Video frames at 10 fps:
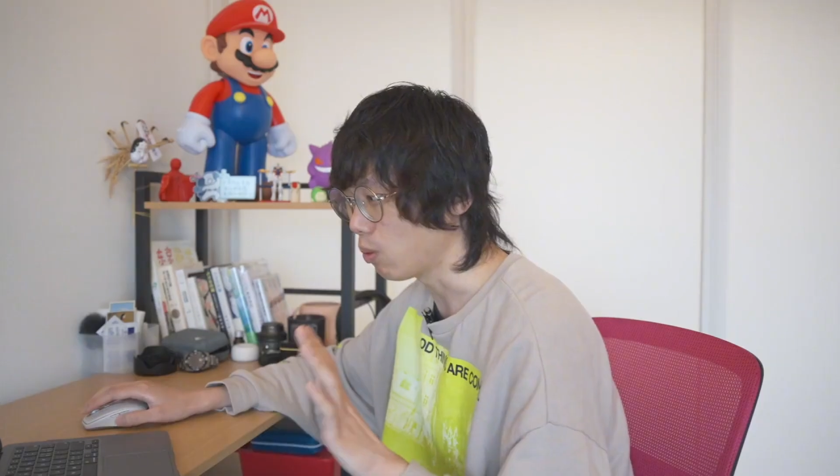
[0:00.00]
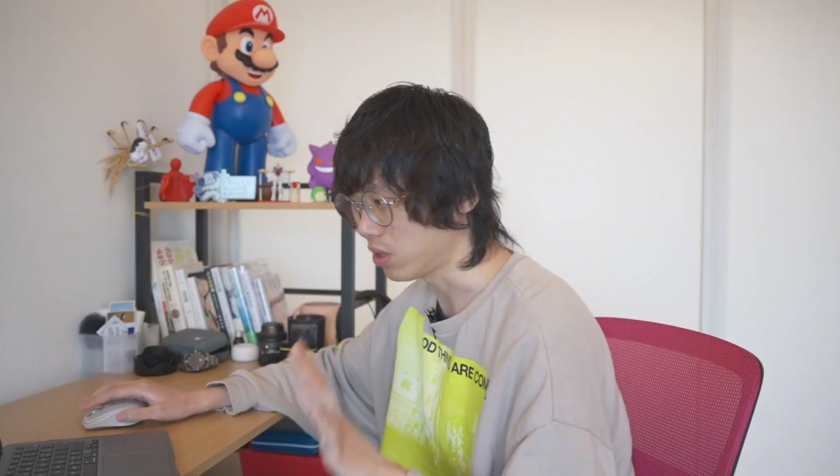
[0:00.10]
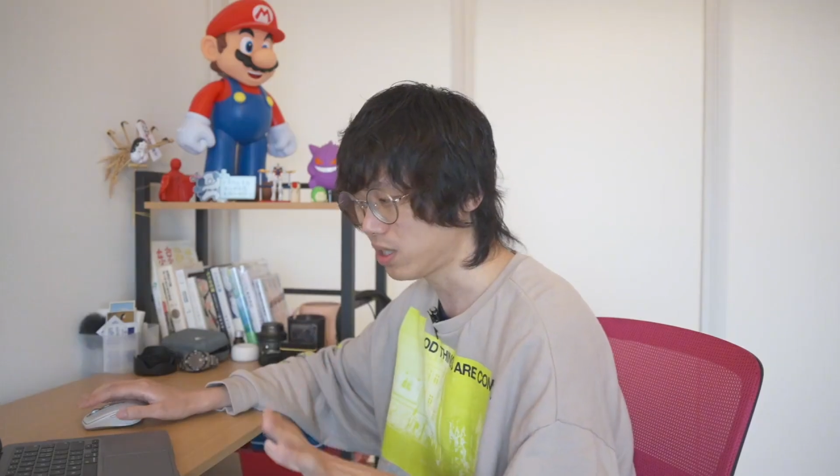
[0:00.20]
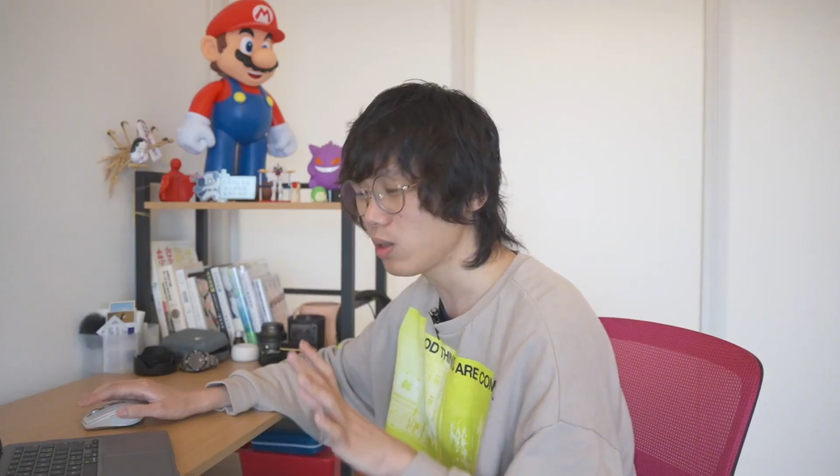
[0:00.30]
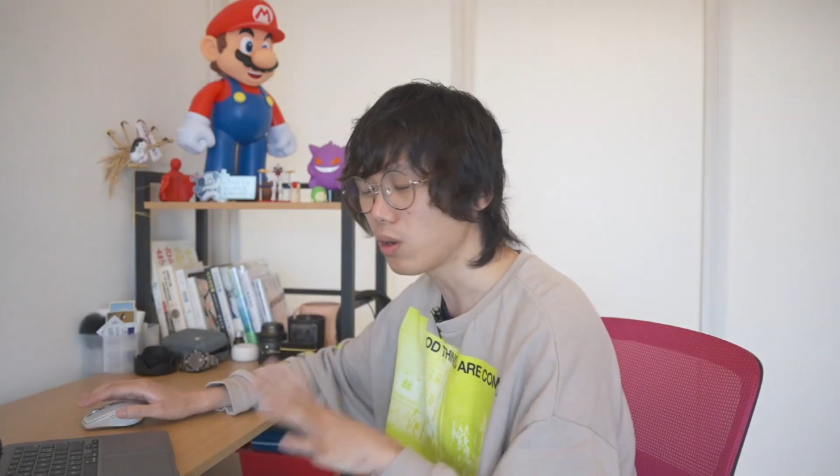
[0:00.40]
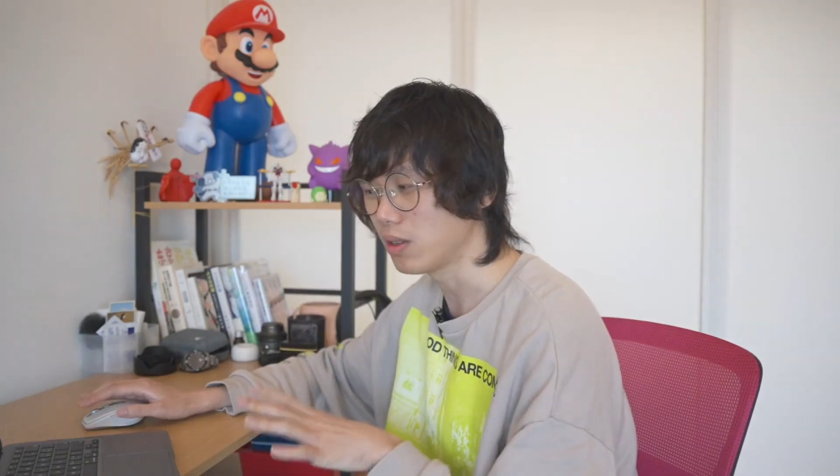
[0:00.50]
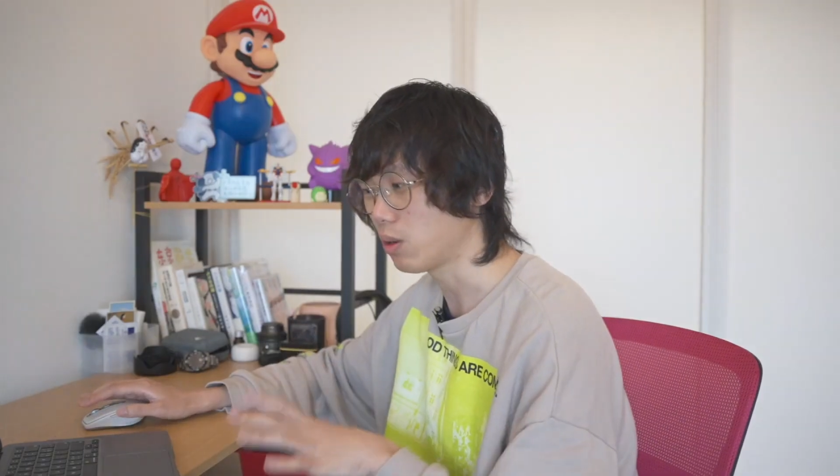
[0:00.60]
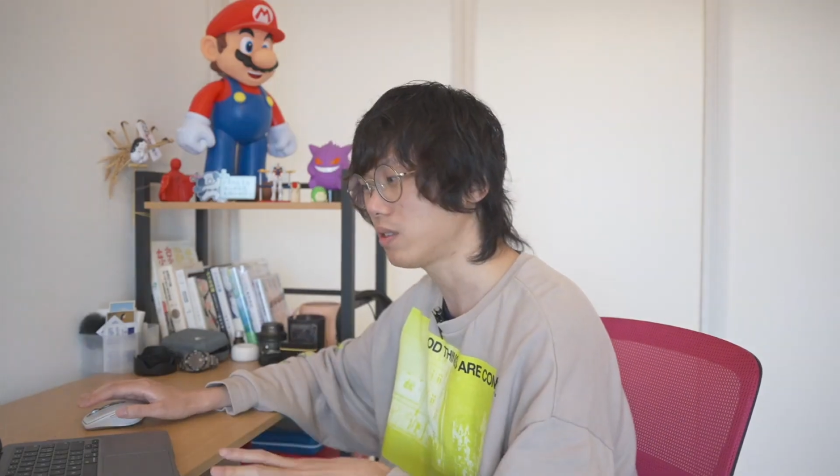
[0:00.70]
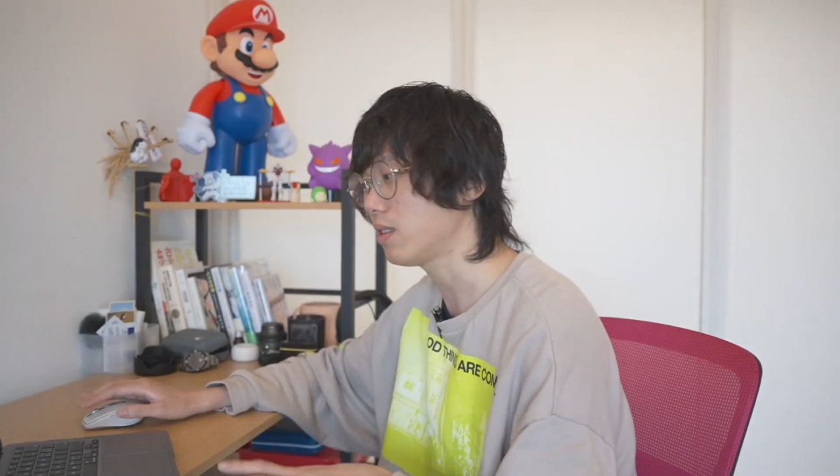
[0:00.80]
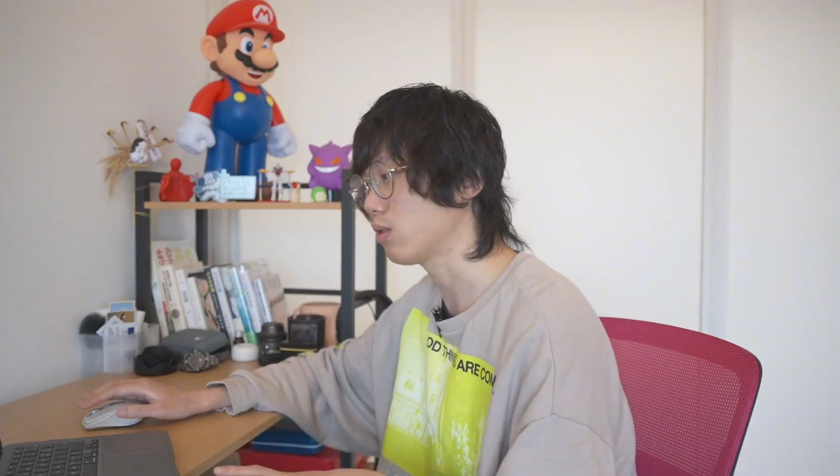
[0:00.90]
我试过很
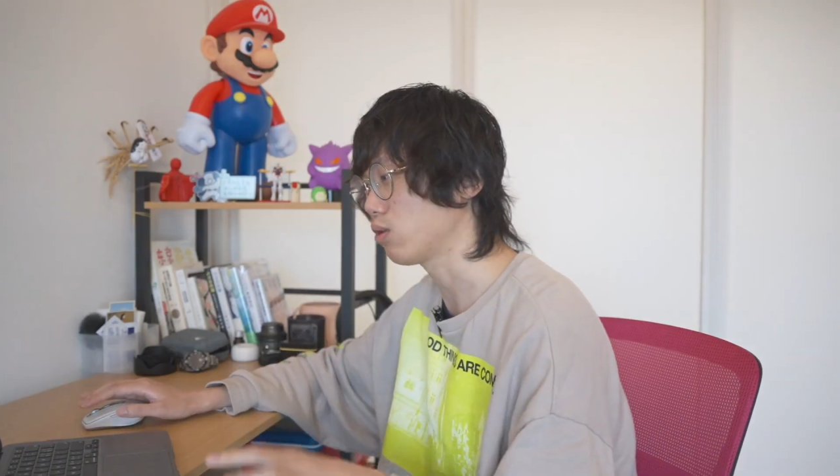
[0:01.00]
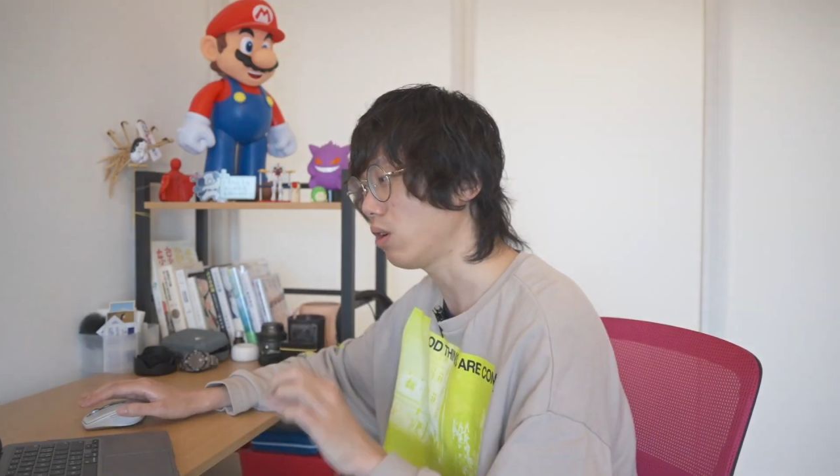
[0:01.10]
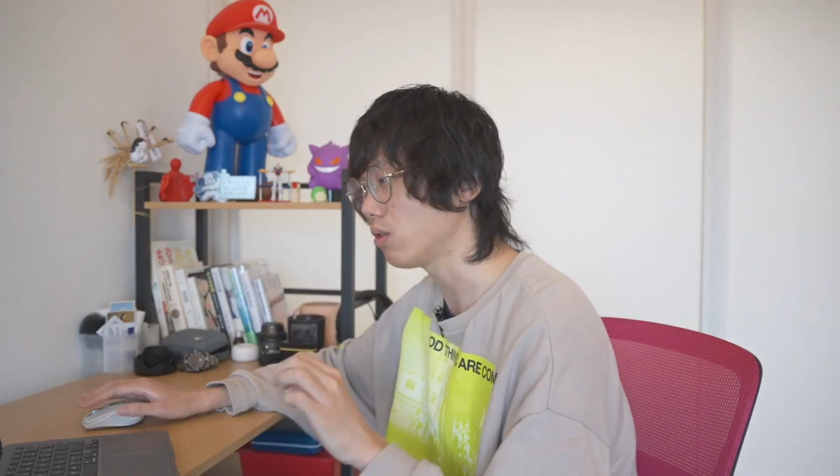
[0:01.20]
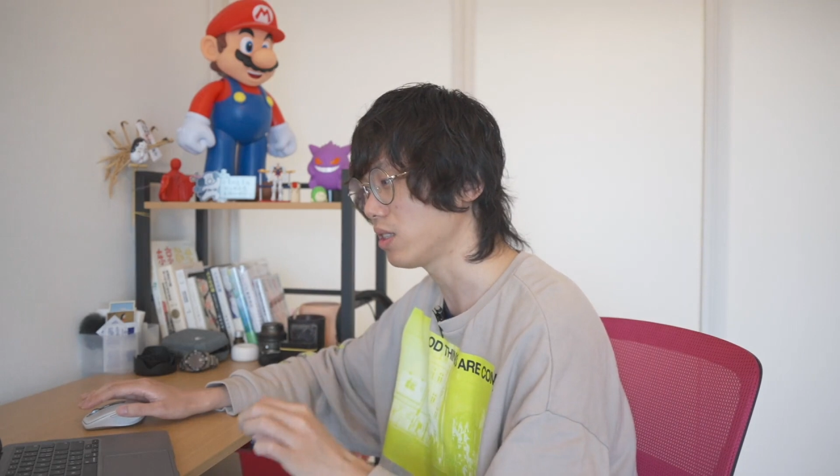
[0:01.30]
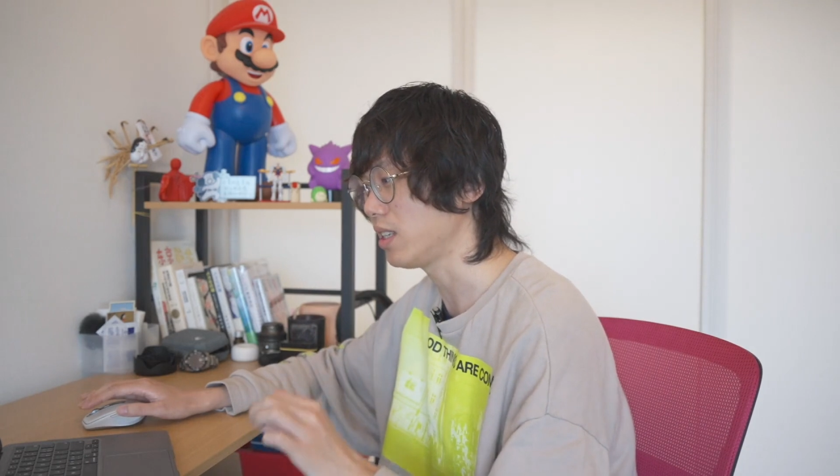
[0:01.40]
多次，所有这